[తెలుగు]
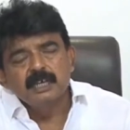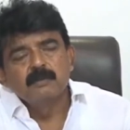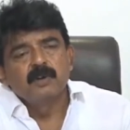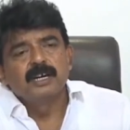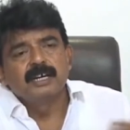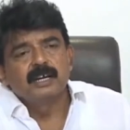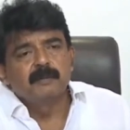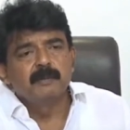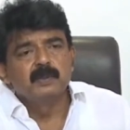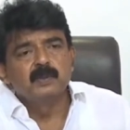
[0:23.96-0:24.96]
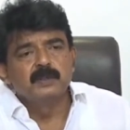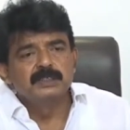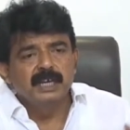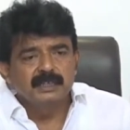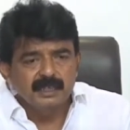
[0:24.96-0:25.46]
జగన్మోహన్ రెడ్డి గారి ప్రభుత్వం
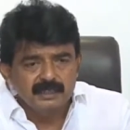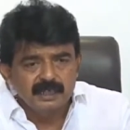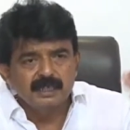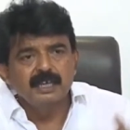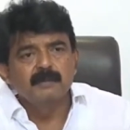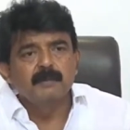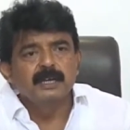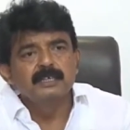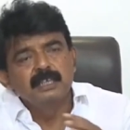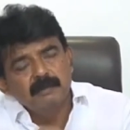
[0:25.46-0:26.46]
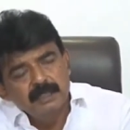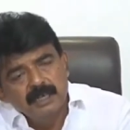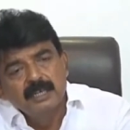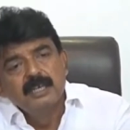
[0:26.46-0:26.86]
వచ్చి ఆ తలసరి ఆదాయాన్ని పడేసి లేకపోతే